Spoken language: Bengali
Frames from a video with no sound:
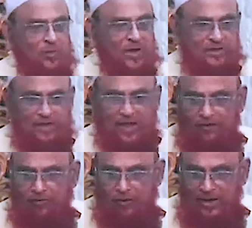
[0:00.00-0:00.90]
জমাত
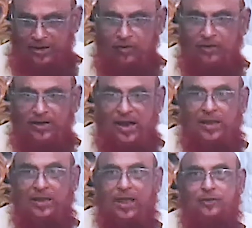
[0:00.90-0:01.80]
না হওয়ার কারণে
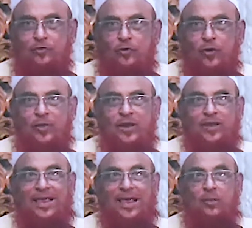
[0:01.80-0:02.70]
আল্লাহর
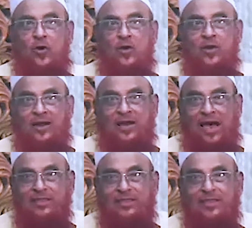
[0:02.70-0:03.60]
দরবারে এমন
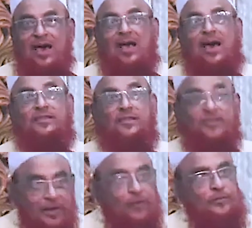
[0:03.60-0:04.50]
কান্দা
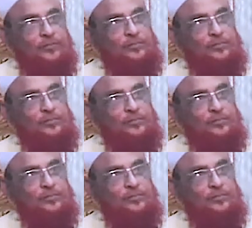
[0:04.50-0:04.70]
কানছে